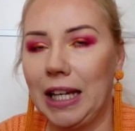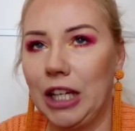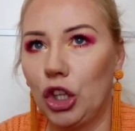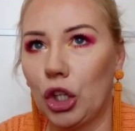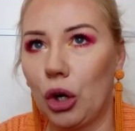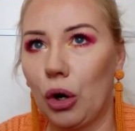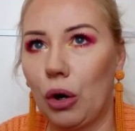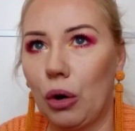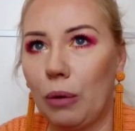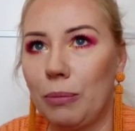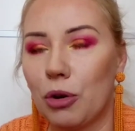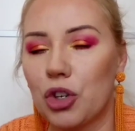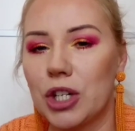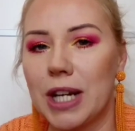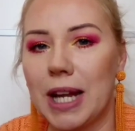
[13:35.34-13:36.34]
i to
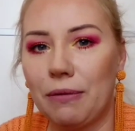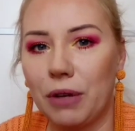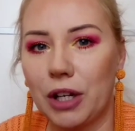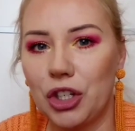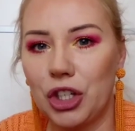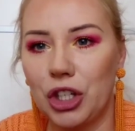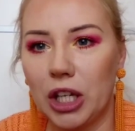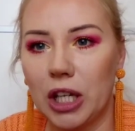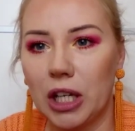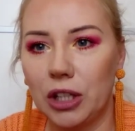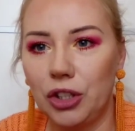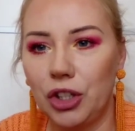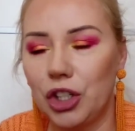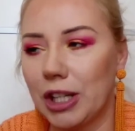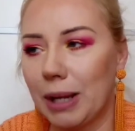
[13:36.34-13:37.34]
można
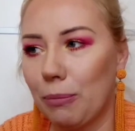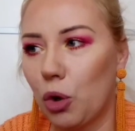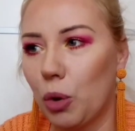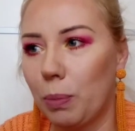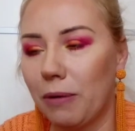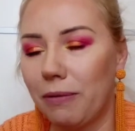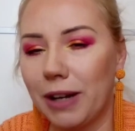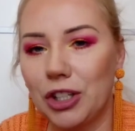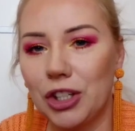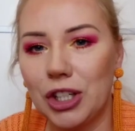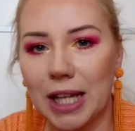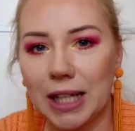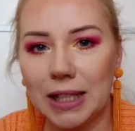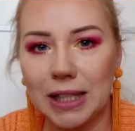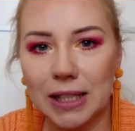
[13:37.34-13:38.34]
właśnie gdzieś tam
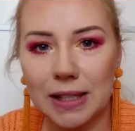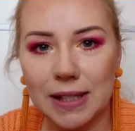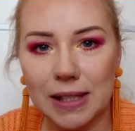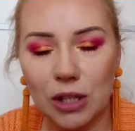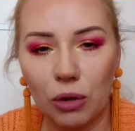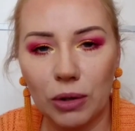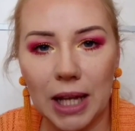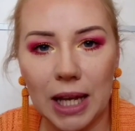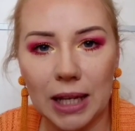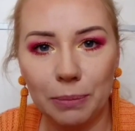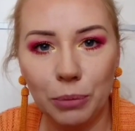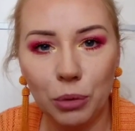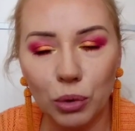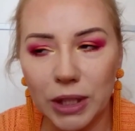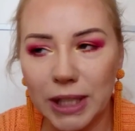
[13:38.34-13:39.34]
kupować na tych stronach
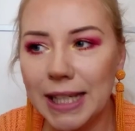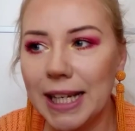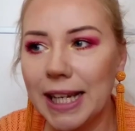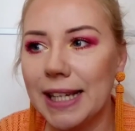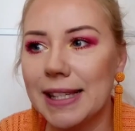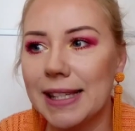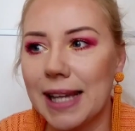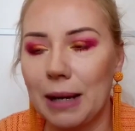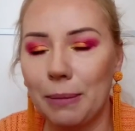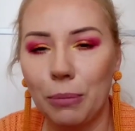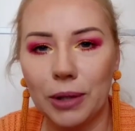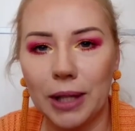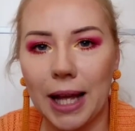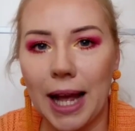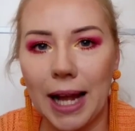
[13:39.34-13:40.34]
Beauty Glaze
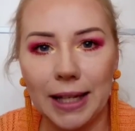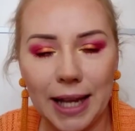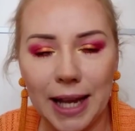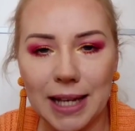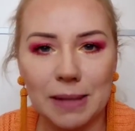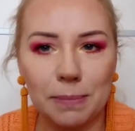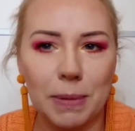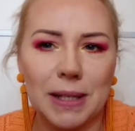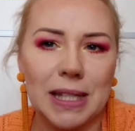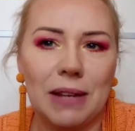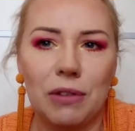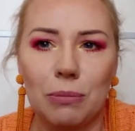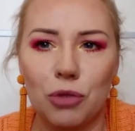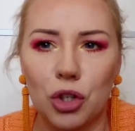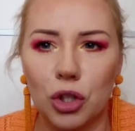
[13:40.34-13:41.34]
albo na
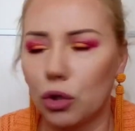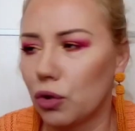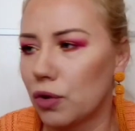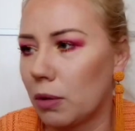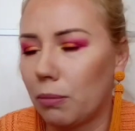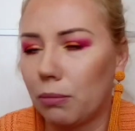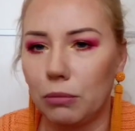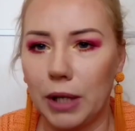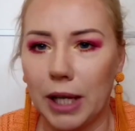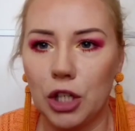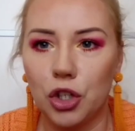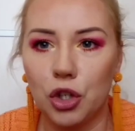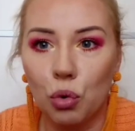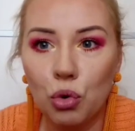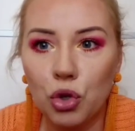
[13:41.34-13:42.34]
AliExpress. Nie wiem, czy to są
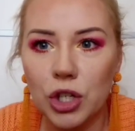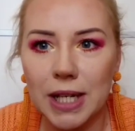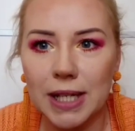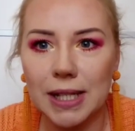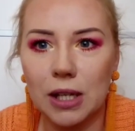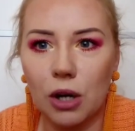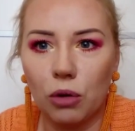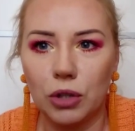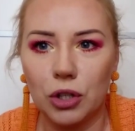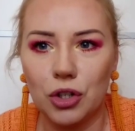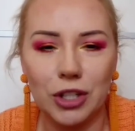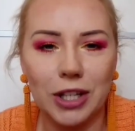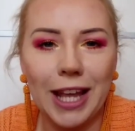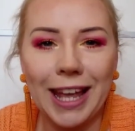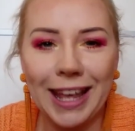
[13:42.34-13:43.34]
jakieś różne
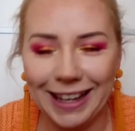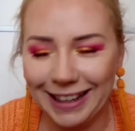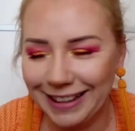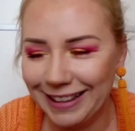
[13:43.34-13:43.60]
strony, czy nie.